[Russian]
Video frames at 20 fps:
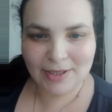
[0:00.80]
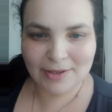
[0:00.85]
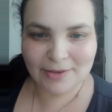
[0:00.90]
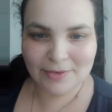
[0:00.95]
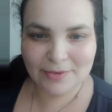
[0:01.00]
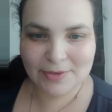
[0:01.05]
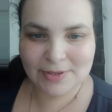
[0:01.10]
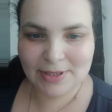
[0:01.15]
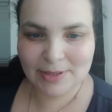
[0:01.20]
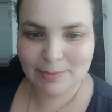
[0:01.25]

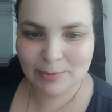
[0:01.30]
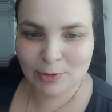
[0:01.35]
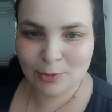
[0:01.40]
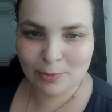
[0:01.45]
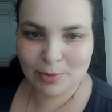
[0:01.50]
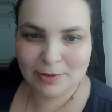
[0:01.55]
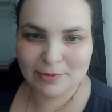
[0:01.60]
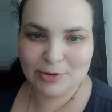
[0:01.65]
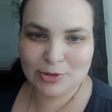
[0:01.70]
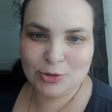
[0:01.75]
Всем
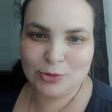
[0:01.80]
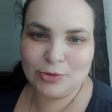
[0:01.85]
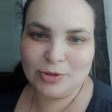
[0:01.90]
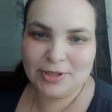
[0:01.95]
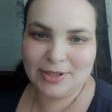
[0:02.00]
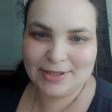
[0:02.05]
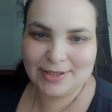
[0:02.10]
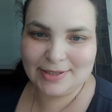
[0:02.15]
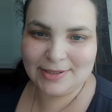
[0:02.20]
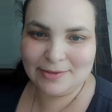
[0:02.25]
доброго,
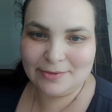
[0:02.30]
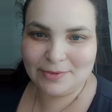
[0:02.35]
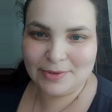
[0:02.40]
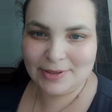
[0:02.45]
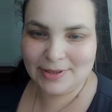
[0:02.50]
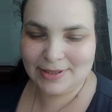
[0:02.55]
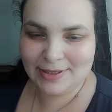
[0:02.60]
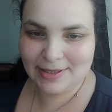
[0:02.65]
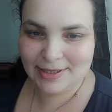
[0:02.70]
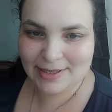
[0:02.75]
чудесного
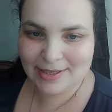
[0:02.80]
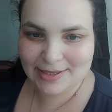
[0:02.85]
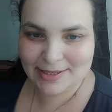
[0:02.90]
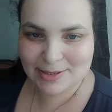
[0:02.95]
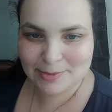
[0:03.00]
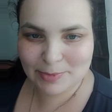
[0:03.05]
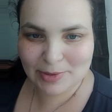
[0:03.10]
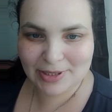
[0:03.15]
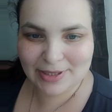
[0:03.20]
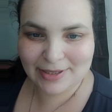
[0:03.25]
дня
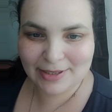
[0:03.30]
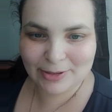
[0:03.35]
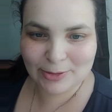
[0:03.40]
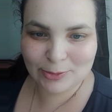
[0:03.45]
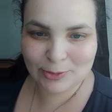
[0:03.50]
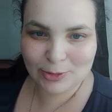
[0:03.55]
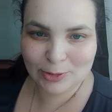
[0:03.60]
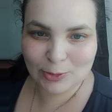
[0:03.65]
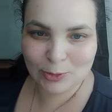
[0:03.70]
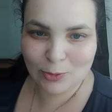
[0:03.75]
из
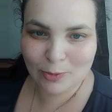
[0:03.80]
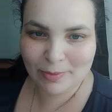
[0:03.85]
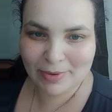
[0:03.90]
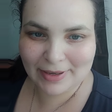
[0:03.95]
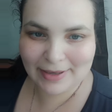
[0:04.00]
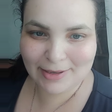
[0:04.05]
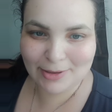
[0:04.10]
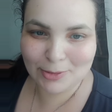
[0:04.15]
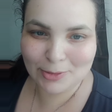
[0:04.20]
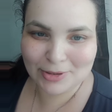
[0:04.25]
микрорайона
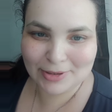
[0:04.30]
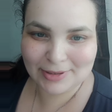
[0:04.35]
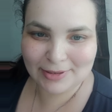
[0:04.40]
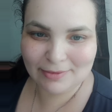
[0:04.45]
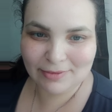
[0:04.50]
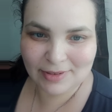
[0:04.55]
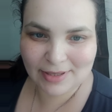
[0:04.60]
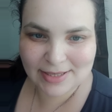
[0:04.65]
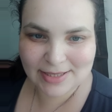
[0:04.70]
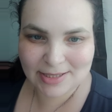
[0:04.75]
доброе города
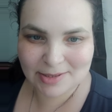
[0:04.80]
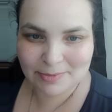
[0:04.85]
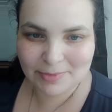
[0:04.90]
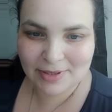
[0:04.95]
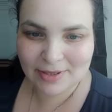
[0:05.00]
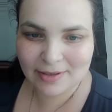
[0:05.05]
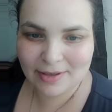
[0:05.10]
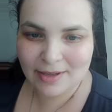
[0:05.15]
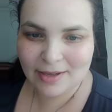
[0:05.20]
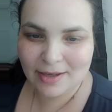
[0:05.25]

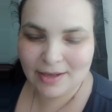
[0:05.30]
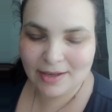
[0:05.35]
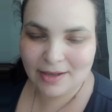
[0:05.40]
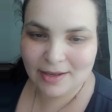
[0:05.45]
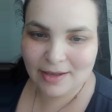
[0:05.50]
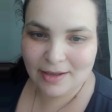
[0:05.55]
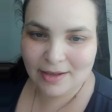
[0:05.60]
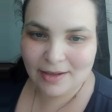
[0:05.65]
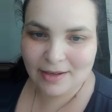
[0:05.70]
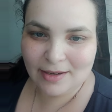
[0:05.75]
Владимир.
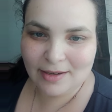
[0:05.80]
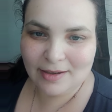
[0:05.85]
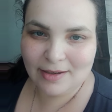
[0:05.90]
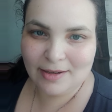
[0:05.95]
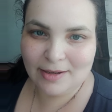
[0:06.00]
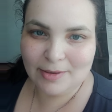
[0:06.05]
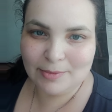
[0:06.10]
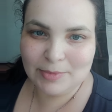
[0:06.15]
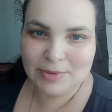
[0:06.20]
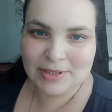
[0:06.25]

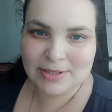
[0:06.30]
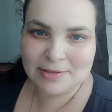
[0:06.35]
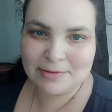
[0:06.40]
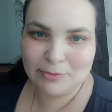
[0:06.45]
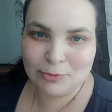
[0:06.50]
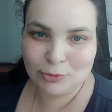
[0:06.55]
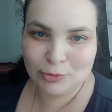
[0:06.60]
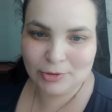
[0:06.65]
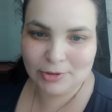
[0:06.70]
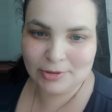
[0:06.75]
А, меня
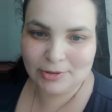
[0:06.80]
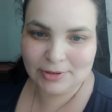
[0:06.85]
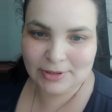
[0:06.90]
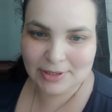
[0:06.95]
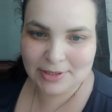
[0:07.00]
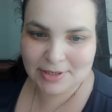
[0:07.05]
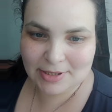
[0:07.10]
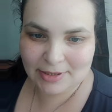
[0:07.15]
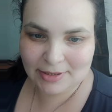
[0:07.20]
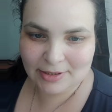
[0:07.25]
зовут
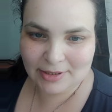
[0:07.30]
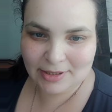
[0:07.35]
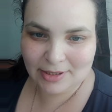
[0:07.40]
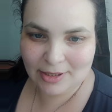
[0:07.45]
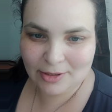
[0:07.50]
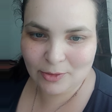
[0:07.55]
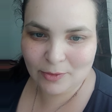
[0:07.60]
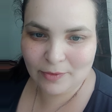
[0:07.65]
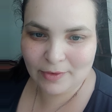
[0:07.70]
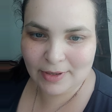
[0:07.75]
Татьяна
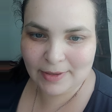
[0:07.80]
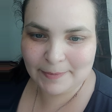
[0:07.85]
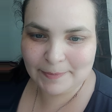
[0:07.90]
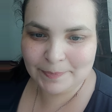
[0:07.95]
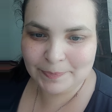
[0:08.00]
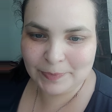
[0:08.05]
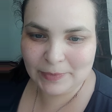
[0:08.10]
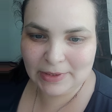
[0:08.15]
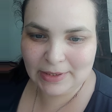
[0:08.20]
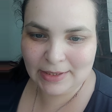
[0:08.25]
Королева,
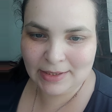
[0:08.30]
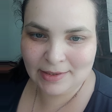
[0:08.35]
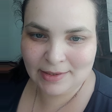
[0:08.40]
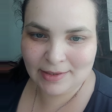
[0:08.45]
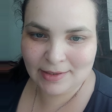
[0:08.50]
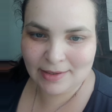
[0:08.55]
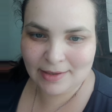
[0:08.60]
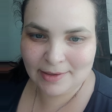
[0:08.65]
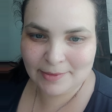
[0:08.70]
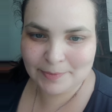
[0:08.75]
и
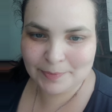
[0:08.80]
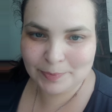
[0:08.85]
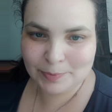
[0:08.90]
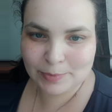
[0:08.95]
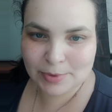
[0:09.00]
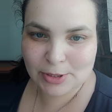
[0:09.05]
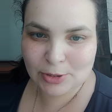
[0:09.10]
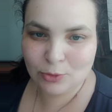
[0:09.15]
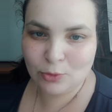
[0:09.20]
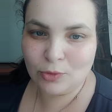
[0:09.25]
я
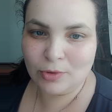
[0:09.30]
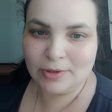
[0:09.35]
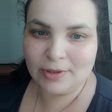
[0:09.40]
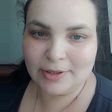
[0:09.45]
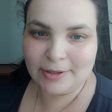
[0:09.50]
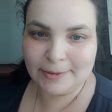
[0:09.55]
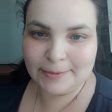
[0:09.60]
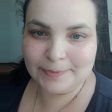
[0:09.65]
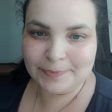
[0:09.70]
психолог.